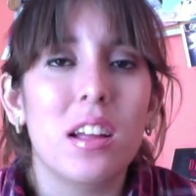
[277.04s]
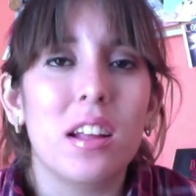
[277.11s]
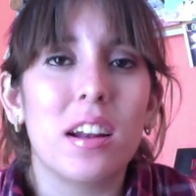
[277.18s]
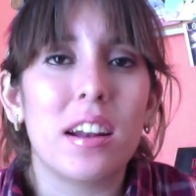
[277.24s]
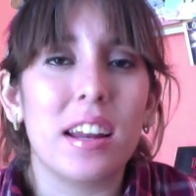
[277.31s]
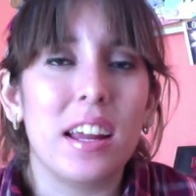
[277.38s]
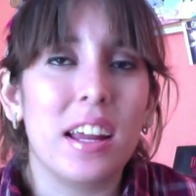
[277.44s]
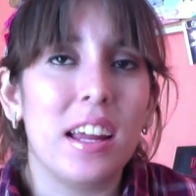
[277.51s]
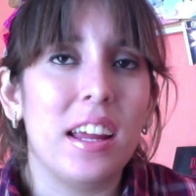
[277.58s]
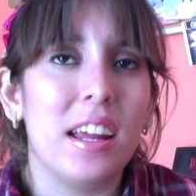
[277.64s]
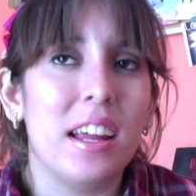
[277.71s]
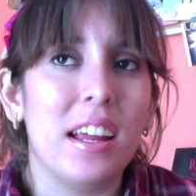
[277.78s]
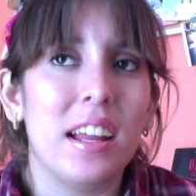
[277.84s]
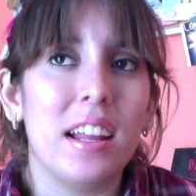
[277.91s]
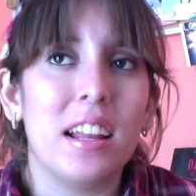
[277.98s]

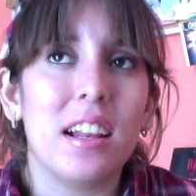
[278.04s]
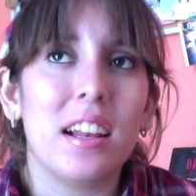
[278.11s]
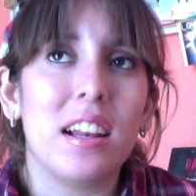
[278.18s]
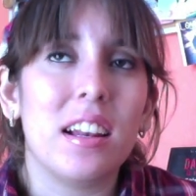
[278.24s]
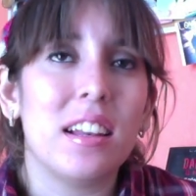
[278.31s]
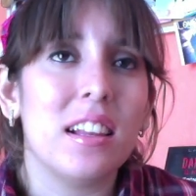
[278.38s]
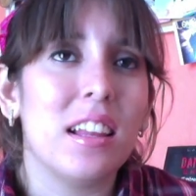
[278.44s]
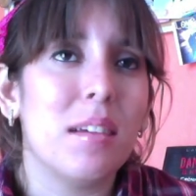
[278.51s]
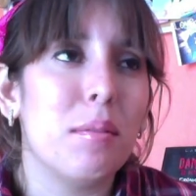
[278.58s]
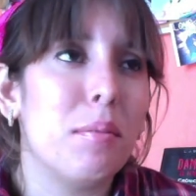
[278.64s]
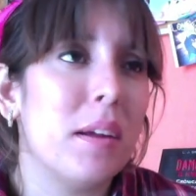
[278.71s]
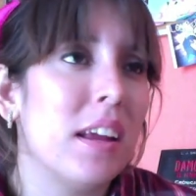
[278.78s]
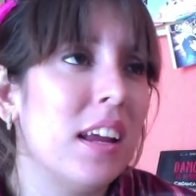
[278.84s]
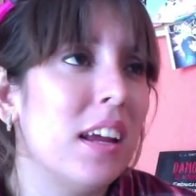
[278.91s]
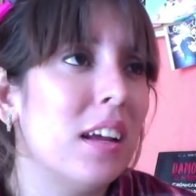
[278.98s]
re, le
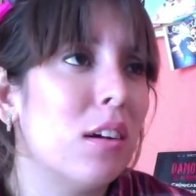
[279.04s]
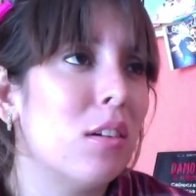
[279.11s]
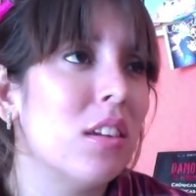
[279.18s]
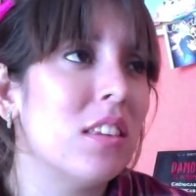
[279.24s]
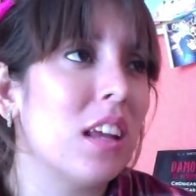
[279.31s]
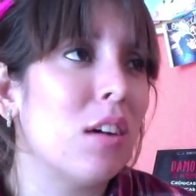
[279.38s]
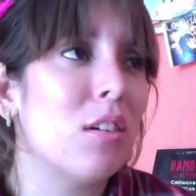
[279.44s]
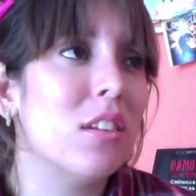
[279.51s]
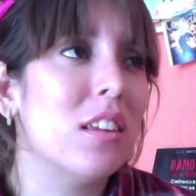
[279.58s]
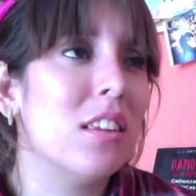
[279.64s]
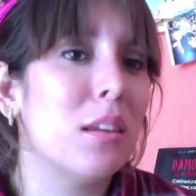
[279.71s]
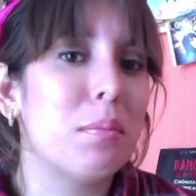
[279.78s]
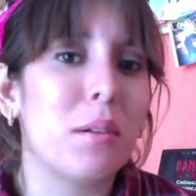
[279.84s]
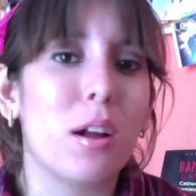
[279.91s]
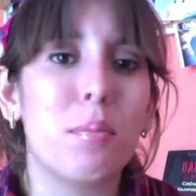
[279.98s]
ve, está con
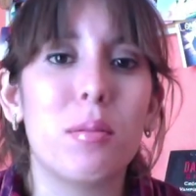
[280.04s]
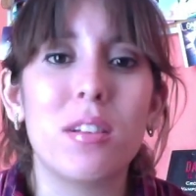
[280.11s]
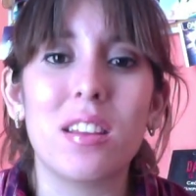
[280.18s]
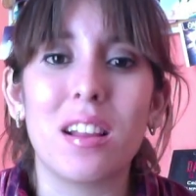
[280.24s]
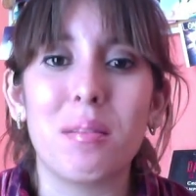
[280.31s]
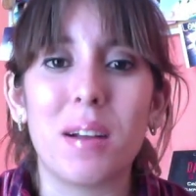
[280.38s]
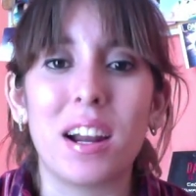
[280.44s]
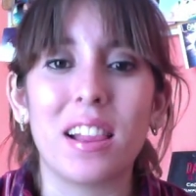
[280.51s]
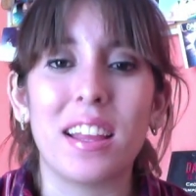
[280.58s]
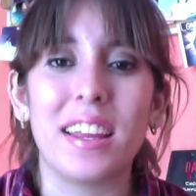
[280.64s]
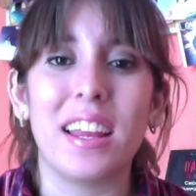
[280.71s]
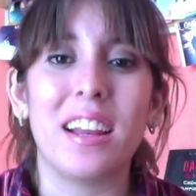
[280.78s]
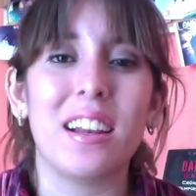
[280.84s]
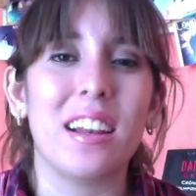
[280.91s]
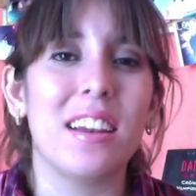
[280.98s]
desesperado por salvarla
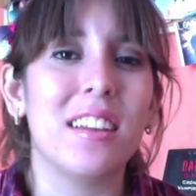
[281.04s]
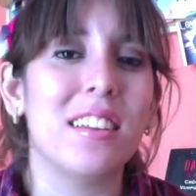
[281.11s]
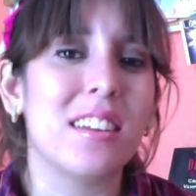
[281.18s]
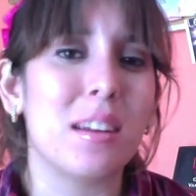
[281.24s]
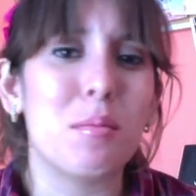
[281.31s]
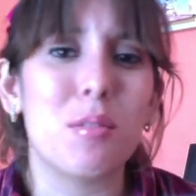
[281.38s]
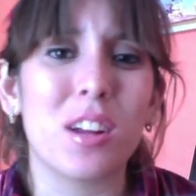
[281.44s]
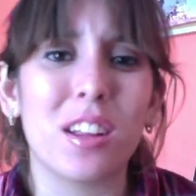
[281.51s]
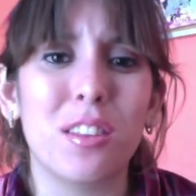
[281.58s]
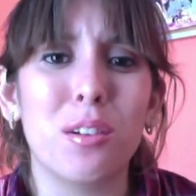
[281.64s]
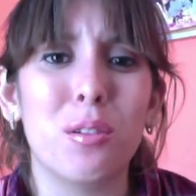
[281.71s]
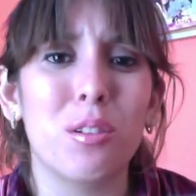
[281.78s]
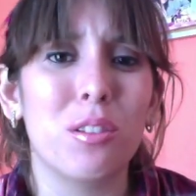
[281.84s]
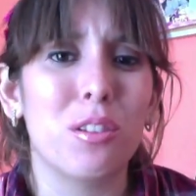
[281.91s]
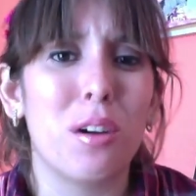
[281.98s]
y Elena se está muriendo
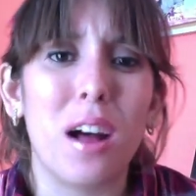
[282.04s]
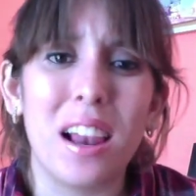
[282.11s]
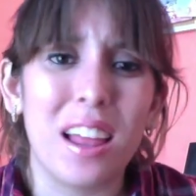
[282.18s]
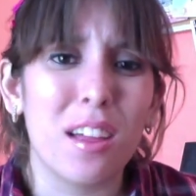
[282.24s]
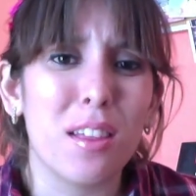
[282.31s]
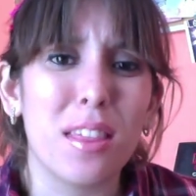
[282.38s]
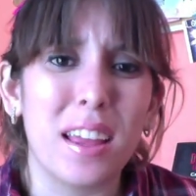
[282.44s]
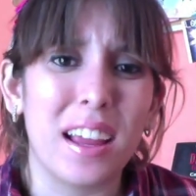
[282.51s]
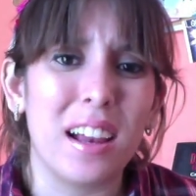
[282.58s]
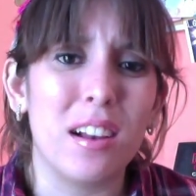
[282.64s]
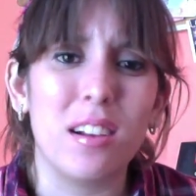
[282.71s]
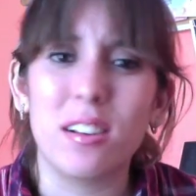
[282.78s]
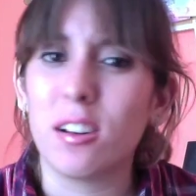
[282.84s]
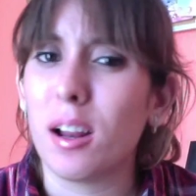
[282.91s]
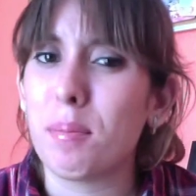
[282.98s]
justo al lado de él.
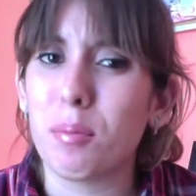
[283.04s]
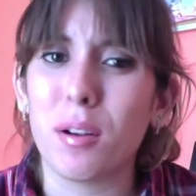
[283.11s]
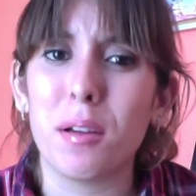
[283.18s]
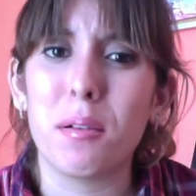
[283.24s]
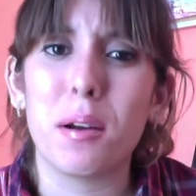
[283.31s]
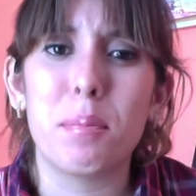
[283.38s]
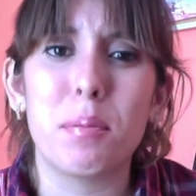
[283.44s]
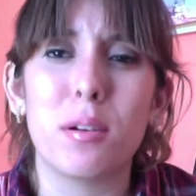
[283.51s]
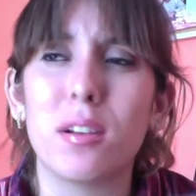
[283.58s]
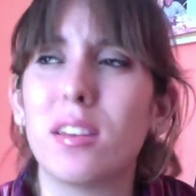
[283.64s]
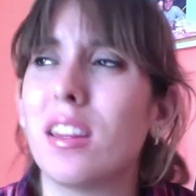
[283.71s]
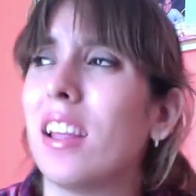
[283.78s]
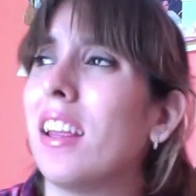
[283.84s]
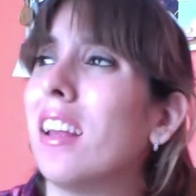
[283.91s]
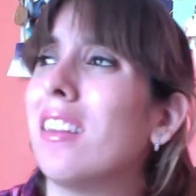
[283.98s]
Él no la puede ver, pero
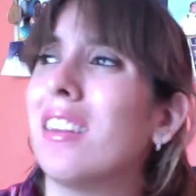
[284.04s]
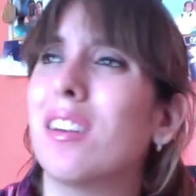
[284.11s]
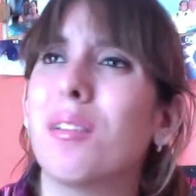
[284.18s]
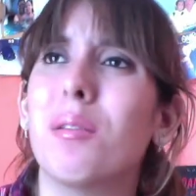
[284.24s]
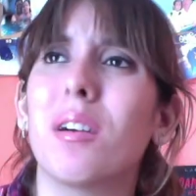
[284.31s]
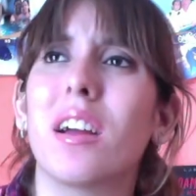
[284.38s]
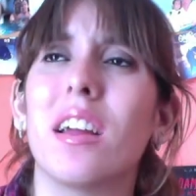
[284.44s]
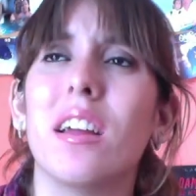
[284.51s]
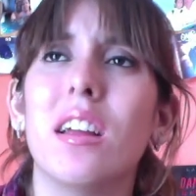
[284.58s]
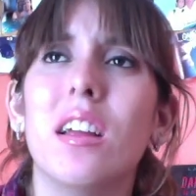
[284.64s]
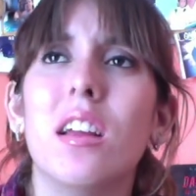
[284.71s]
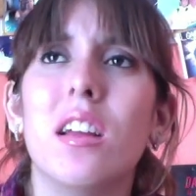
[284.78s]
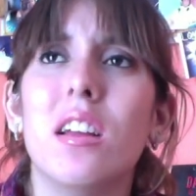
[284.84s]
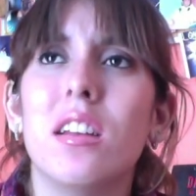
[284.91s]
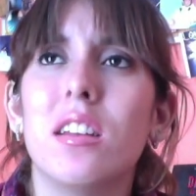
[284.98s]
está ahí así como que,
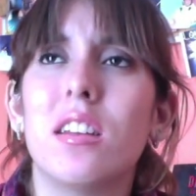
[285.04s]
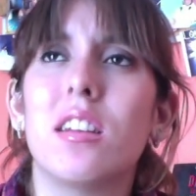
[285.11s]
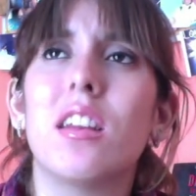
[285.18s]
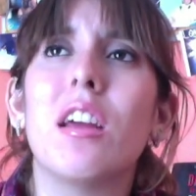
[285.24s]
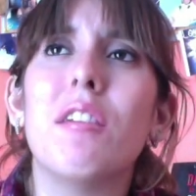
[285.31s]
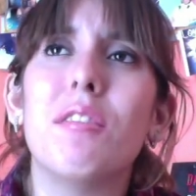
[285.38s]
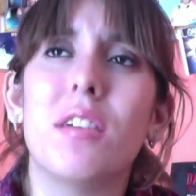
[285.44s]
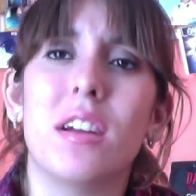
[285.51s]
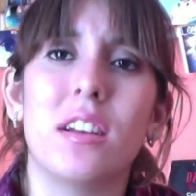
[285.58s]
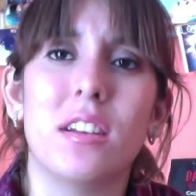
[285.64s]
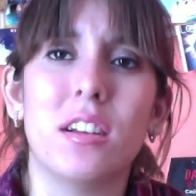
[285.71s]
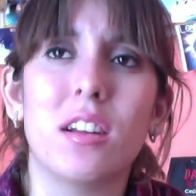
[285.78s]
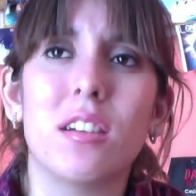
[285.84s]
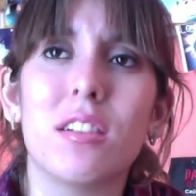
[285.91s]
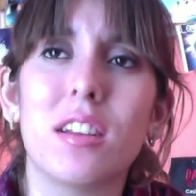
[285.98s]
Stefan,
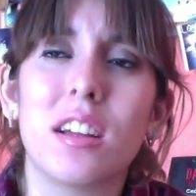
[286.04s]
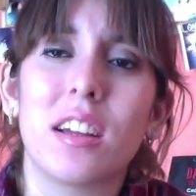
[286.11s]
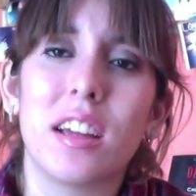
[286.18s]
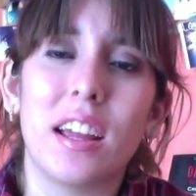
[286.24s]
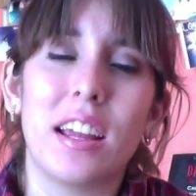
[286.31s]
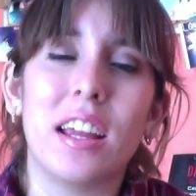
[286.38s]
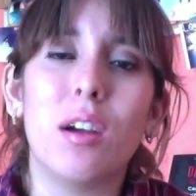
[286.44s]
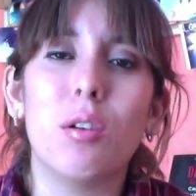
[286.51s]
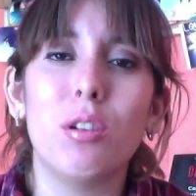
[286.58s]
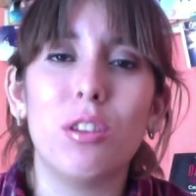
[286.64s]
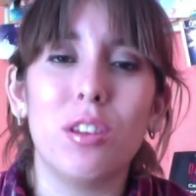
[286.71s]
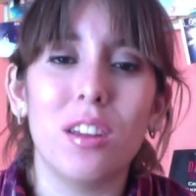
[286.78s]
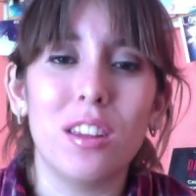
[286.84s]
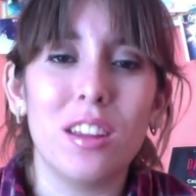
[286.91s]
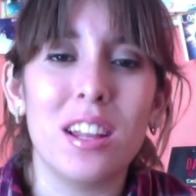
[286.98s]
no sé qué. Y
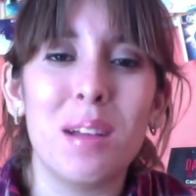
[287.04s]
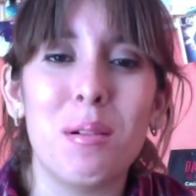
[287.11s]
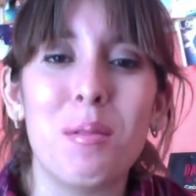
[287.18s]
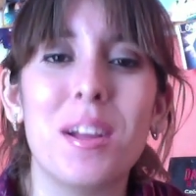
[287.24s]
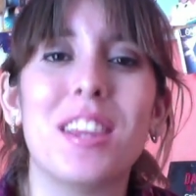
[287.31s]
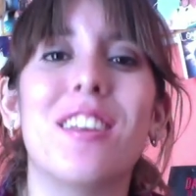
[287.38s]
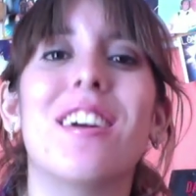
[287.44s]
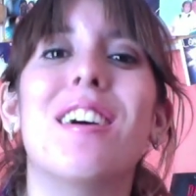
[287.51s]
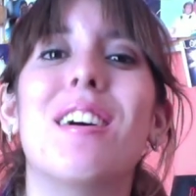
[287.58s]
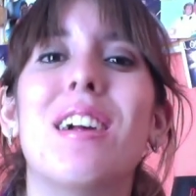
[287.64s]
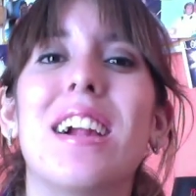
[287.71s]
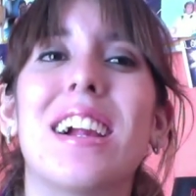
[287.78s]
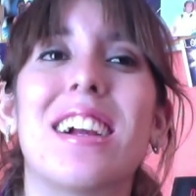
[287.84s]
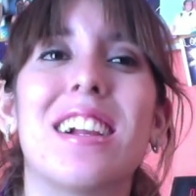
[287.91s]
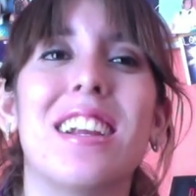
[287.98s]
justo hace el momento,
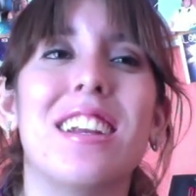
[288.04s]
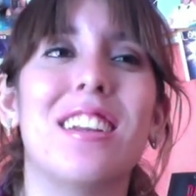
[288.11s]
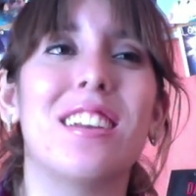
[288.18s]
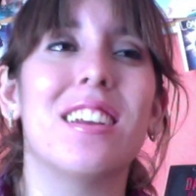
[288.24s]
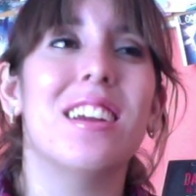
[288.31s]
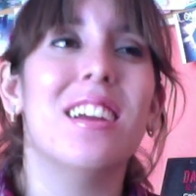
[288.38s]
el, clic